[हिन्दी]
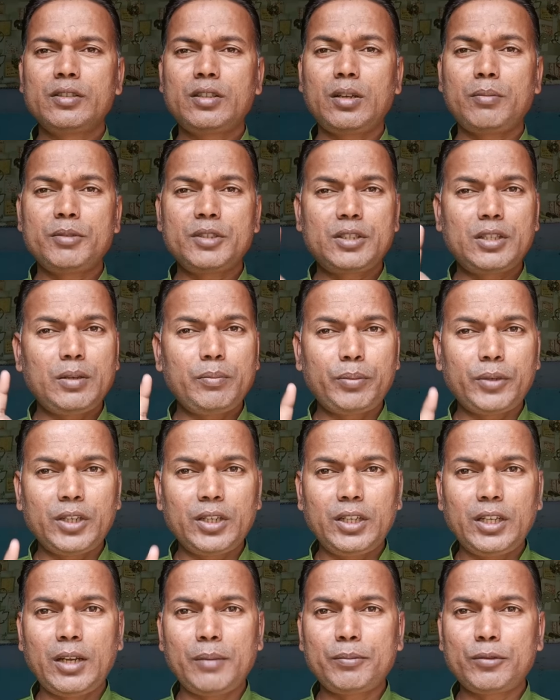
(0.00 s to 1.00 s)
सबसे
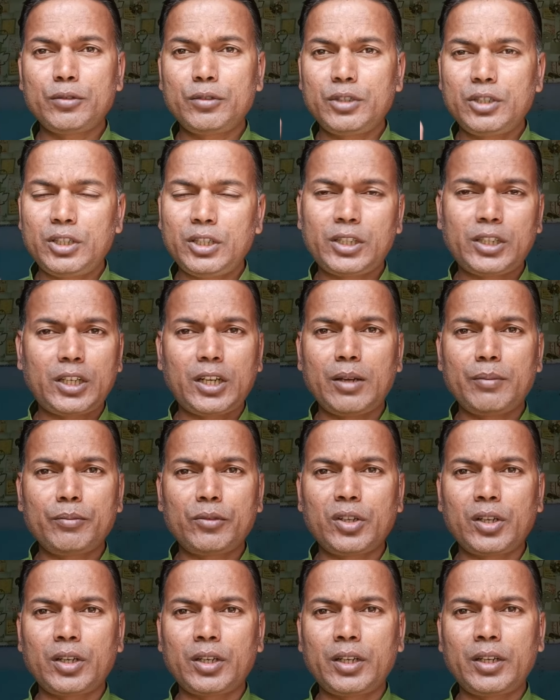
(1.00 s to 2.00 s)
पहले आपको एक
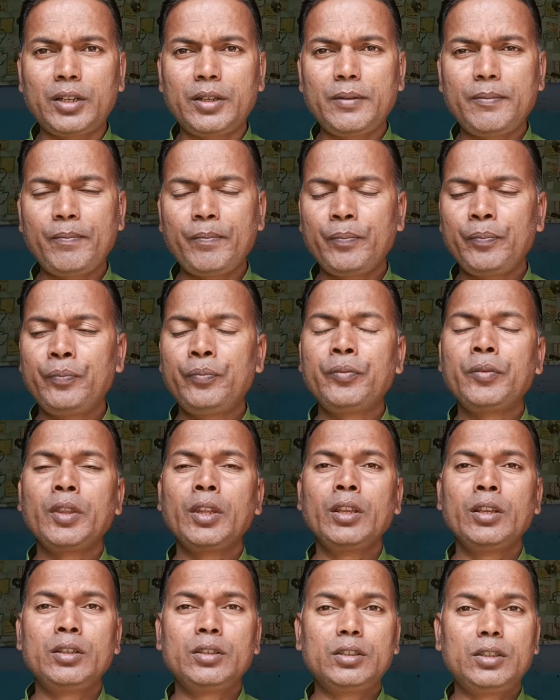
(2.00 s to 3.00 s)
काम करना है
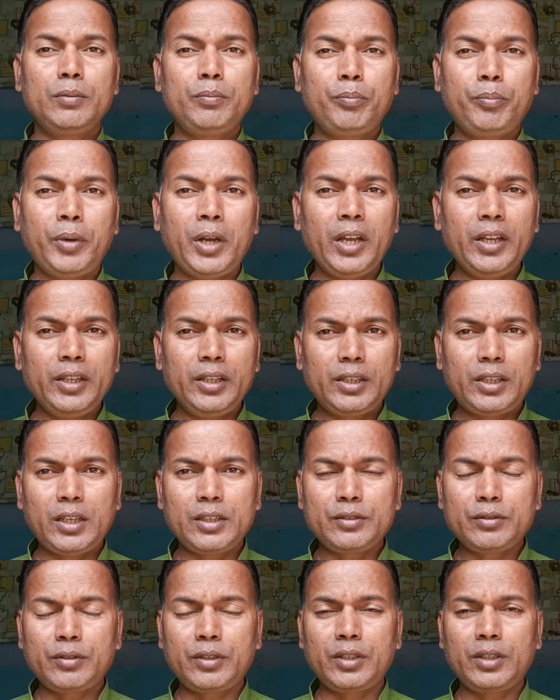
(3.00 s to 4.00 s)
कि पाई
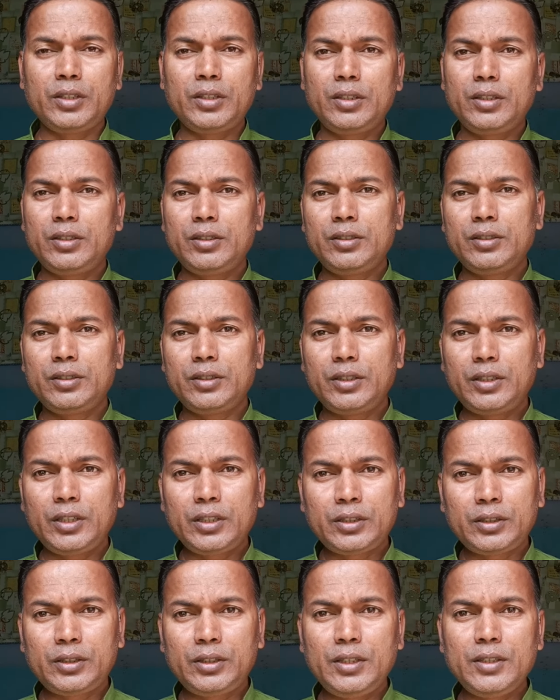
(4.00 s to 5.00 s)
का जो है
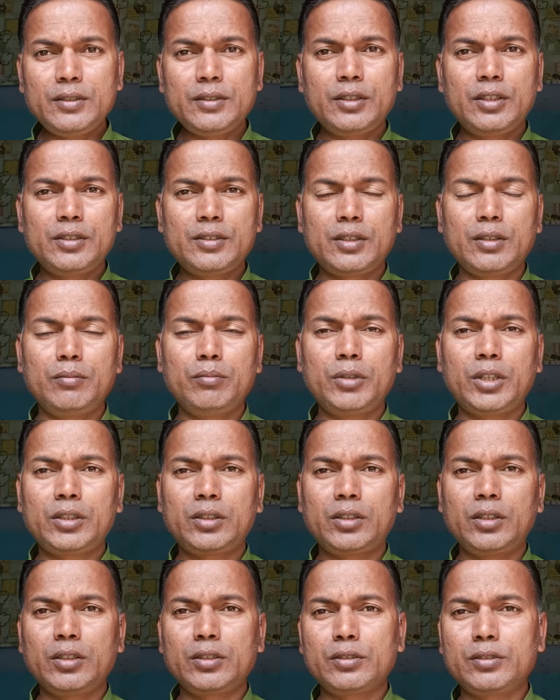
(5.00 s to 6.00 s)
31 दिसंबर
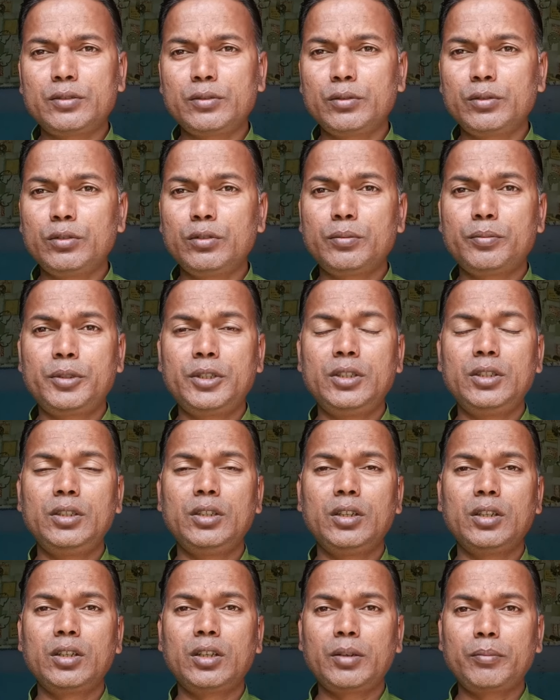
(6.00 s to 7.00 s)
तक जो लोग भी
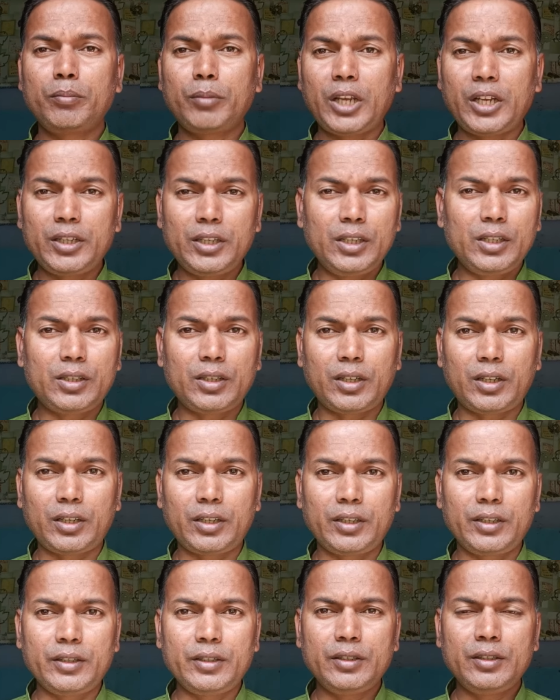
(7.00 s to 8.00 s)
अगर माइनिंग कर
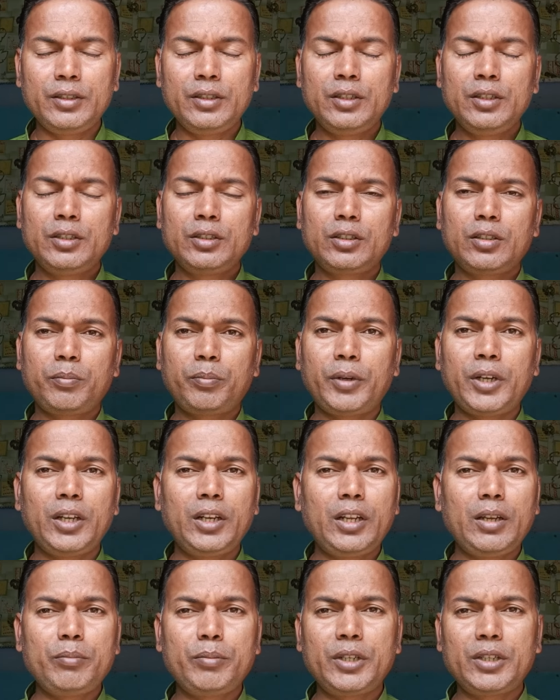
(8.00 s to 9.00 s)
रहे हैं तो
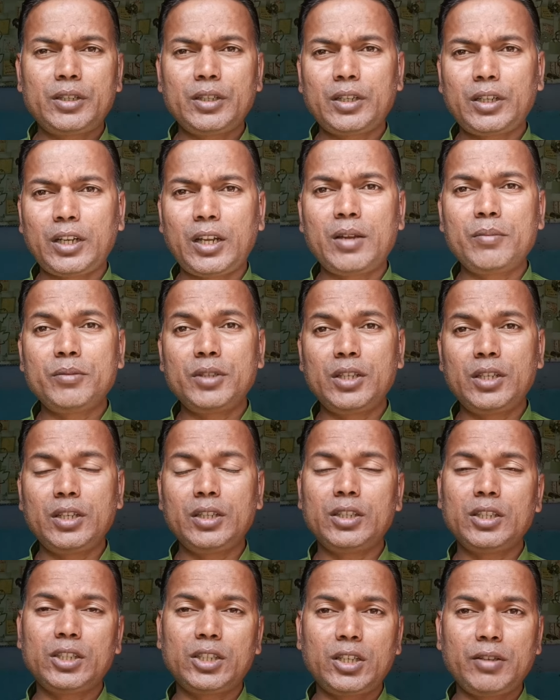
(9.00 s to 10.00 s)
पहला बेटर काम यह
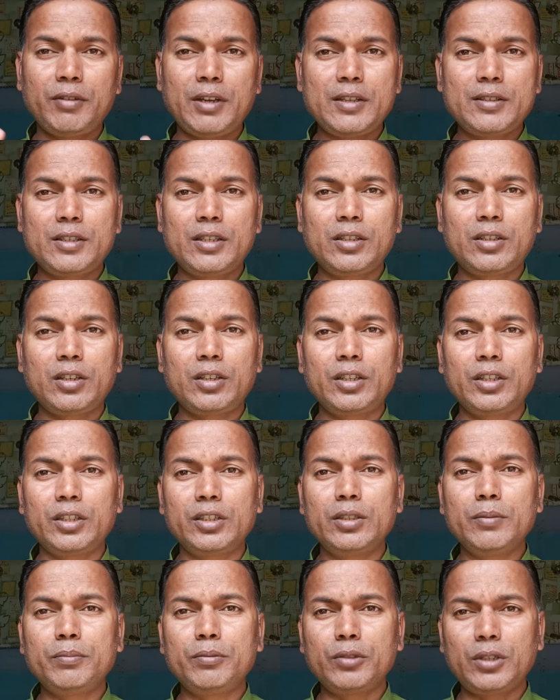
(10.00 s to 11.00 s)
है कि केवाईसी करने
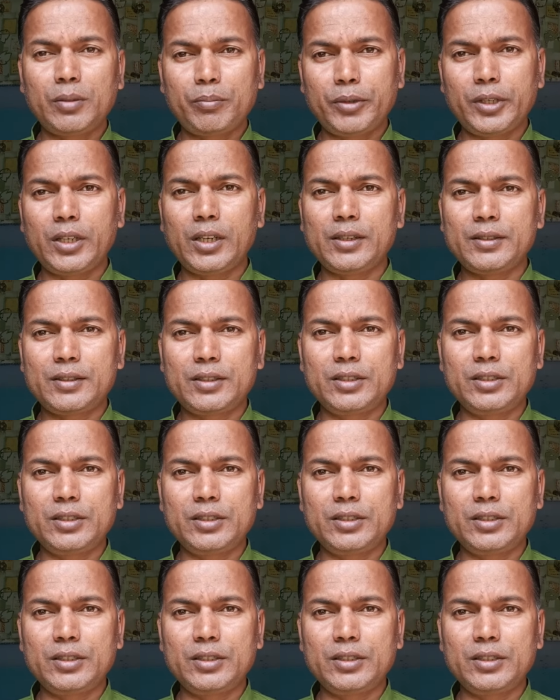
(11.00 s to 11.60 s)
के लिए पूरा प्रयास